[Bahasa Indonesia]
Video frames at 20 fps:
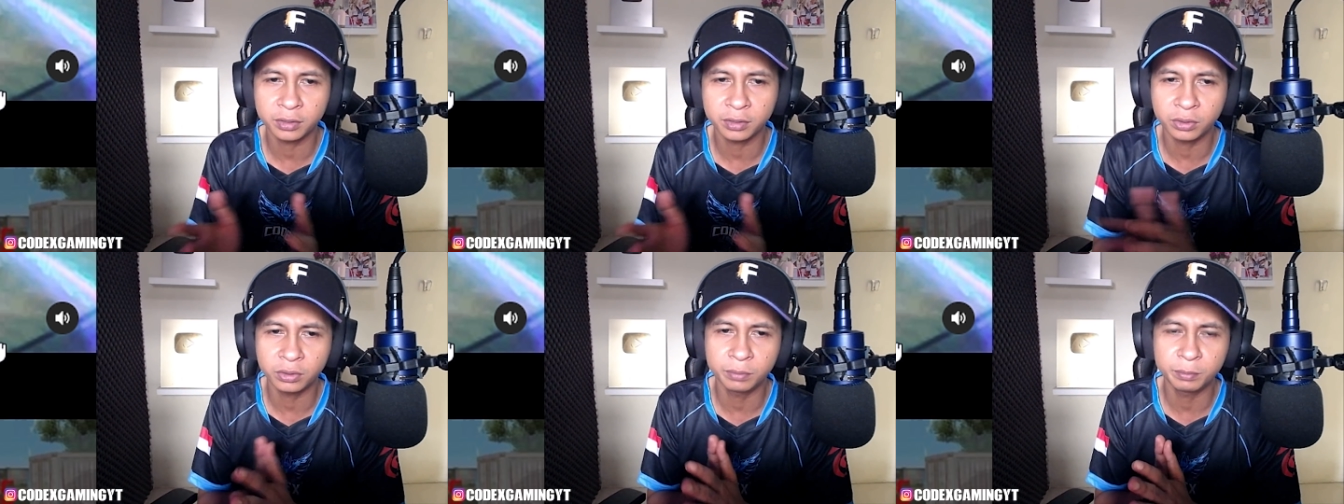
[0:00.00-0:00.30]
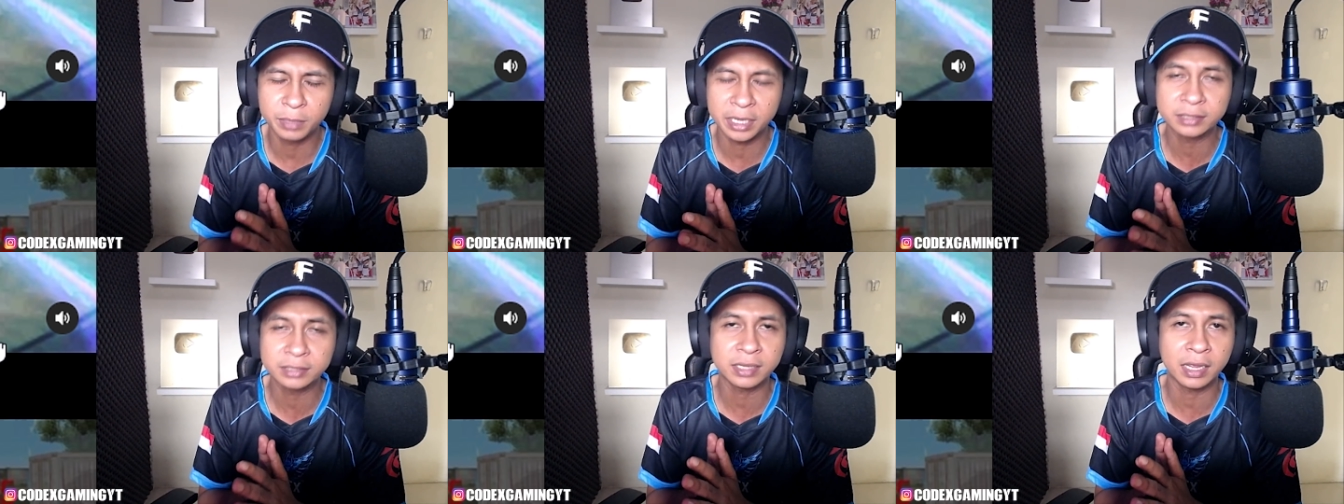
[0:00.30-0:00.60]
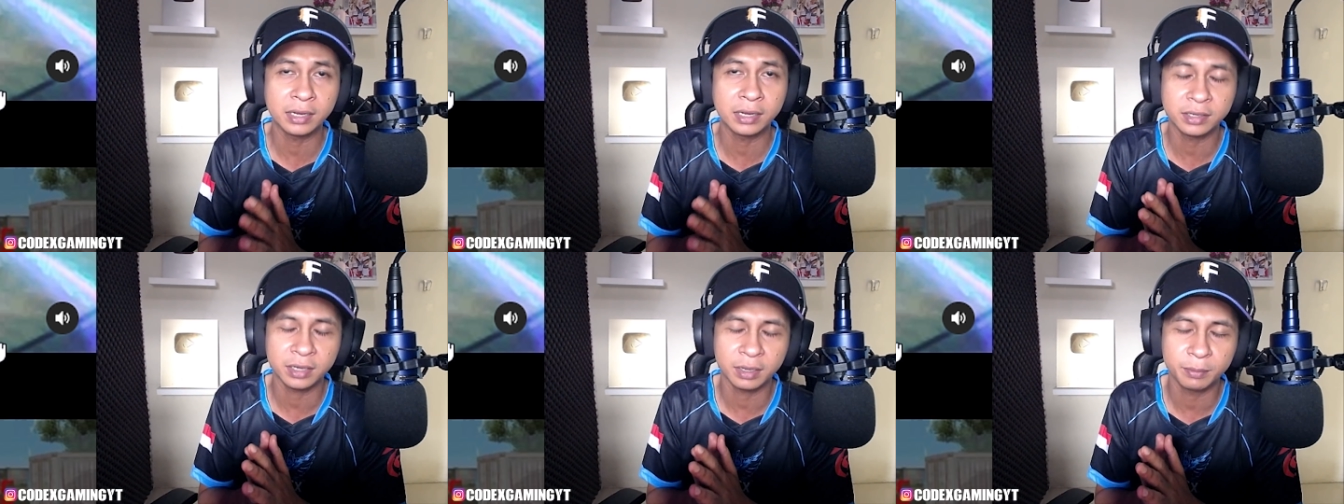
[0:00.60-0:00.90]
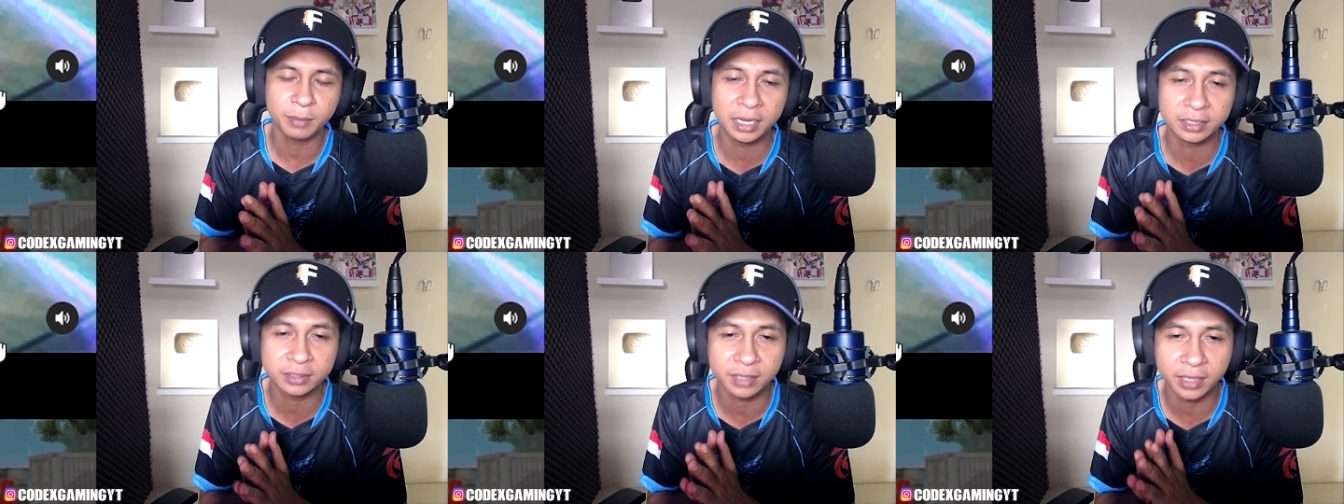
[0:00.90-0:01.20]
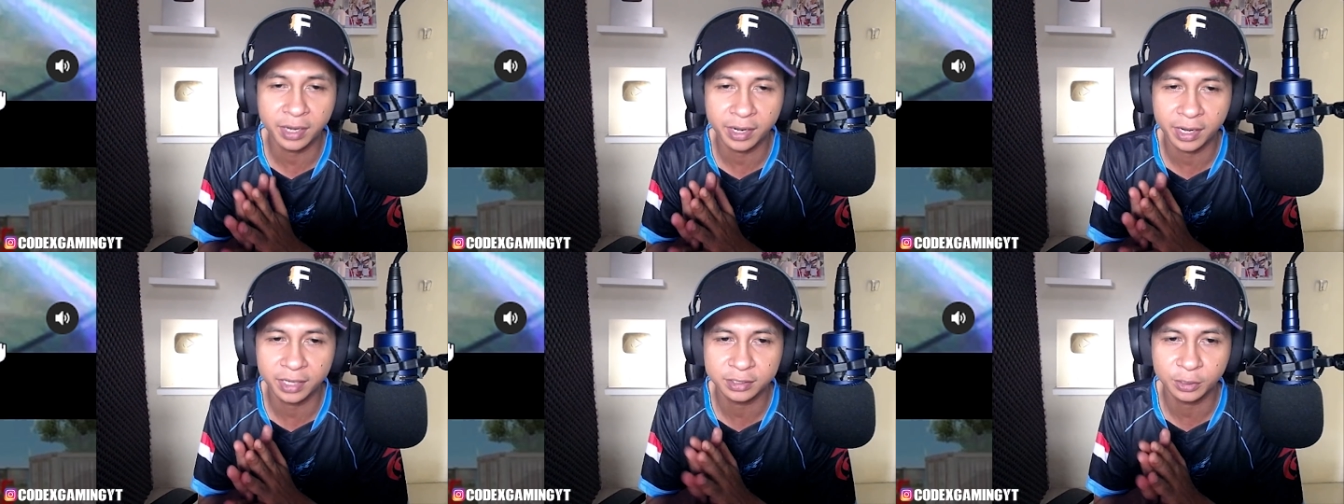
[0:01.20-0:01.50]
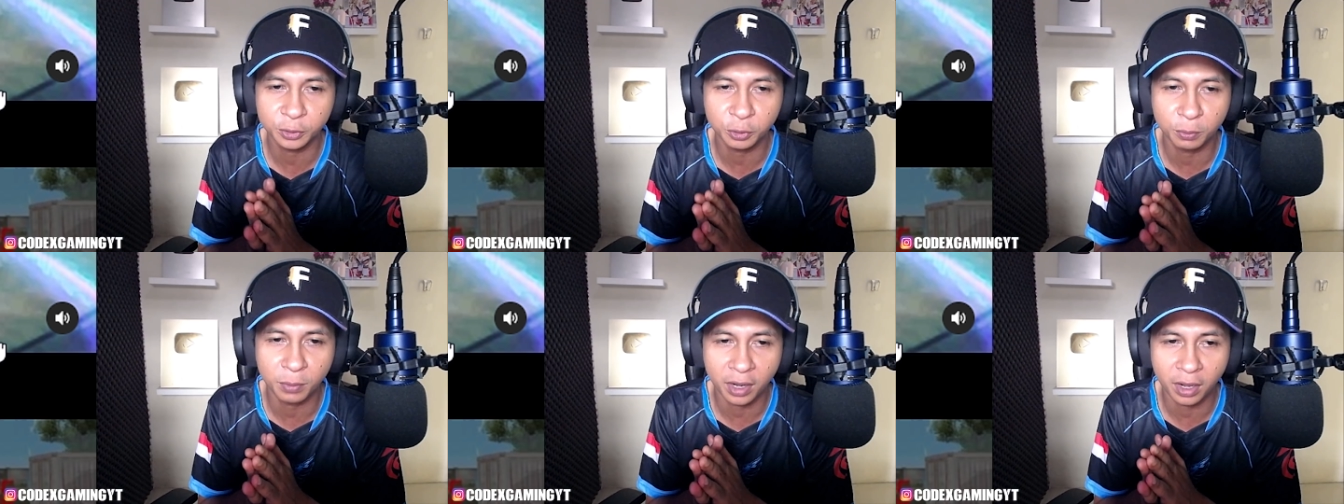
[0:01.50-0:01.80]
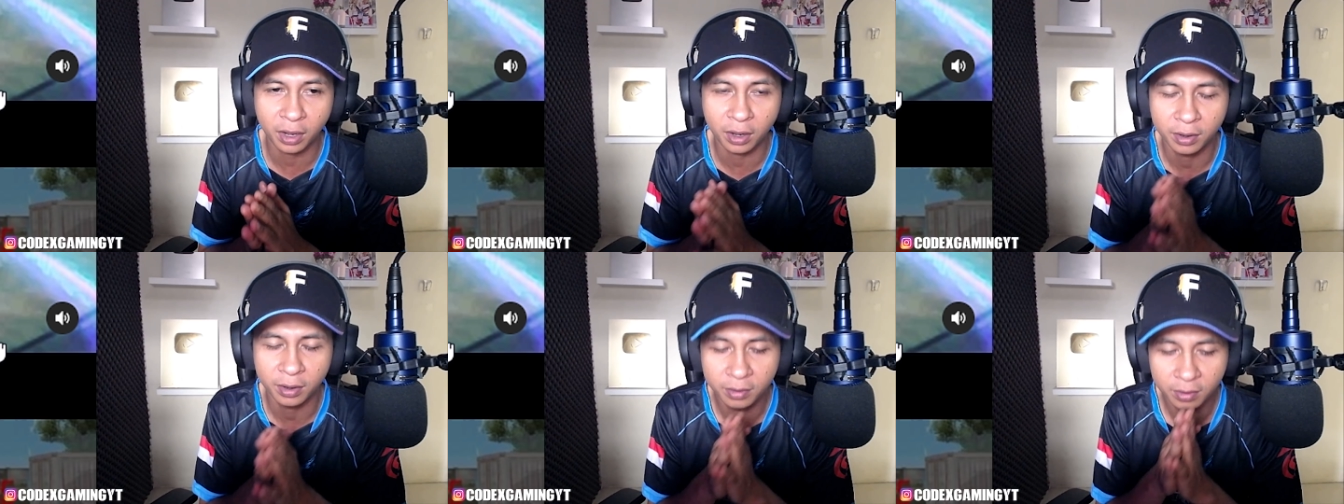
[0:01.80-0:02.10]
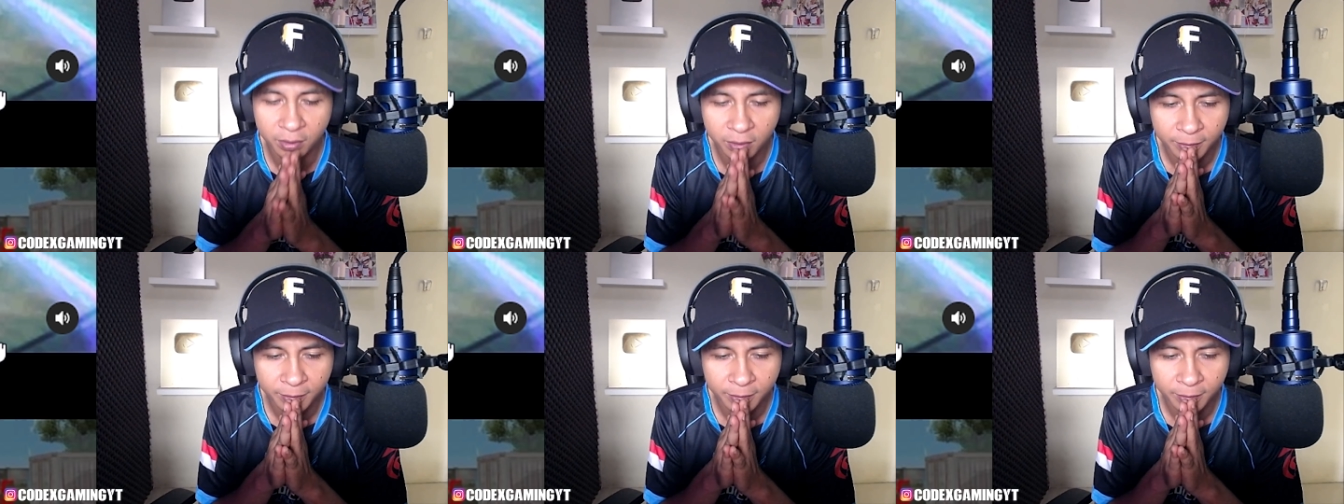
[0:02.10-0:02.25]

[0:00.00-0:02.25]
itu biasanya biasanya guys itu bakal